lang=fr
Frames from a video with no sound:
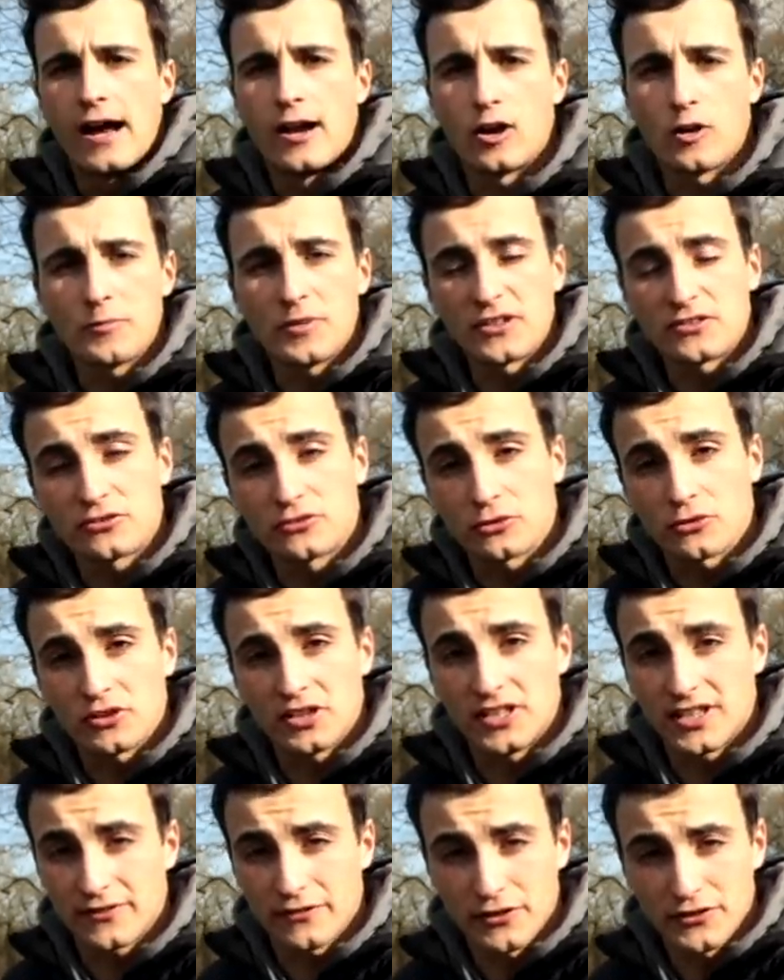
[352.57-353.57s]
Alors bien sûr,
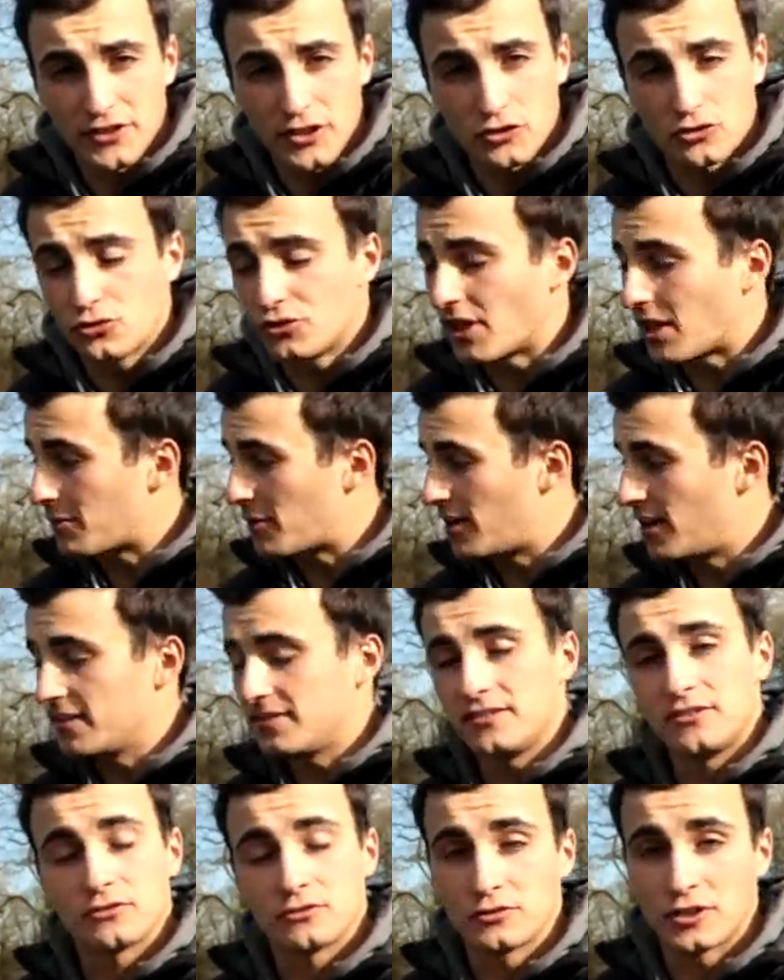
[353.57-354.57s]
les avantages d'une
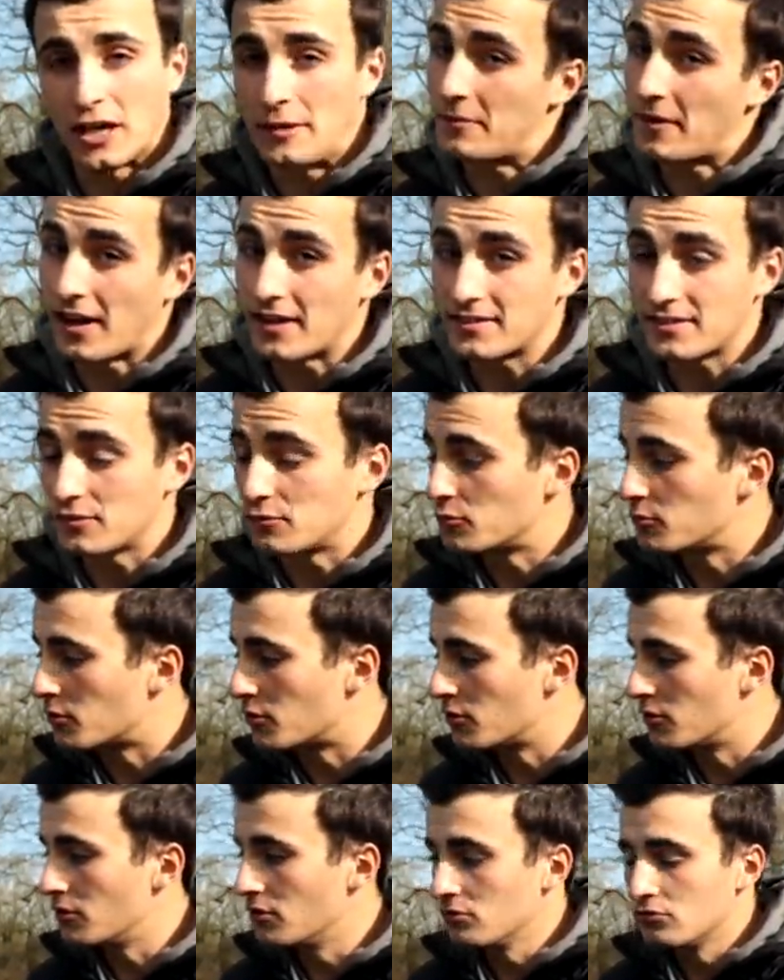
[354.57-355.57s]
arbalète, ils sont quand même assez
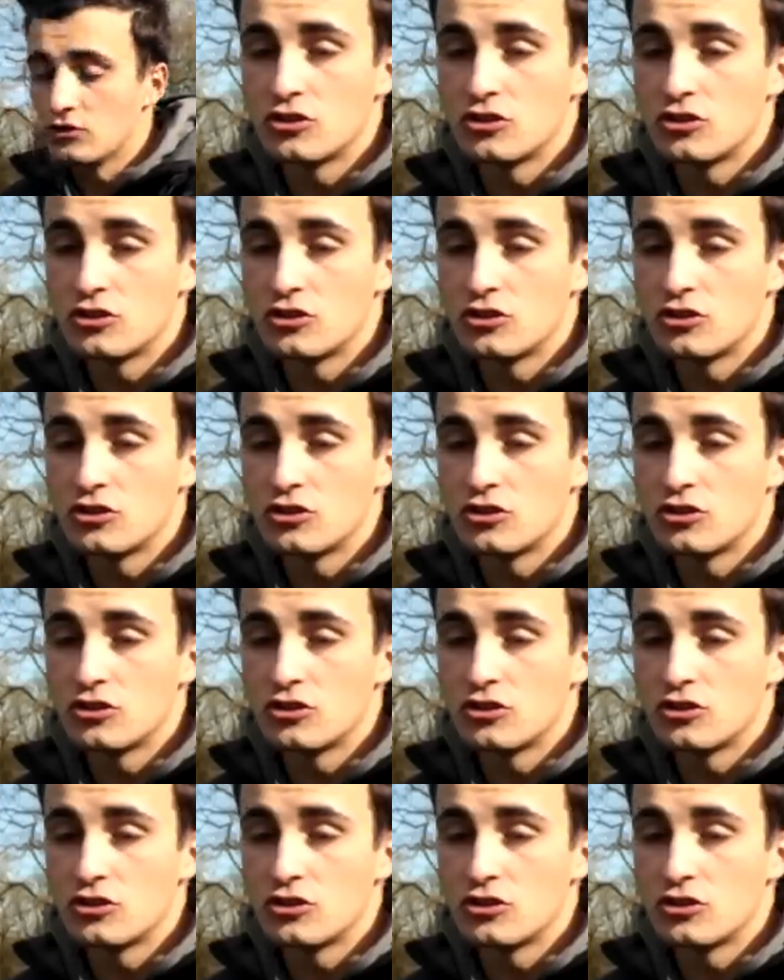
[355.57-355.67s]
nombreux.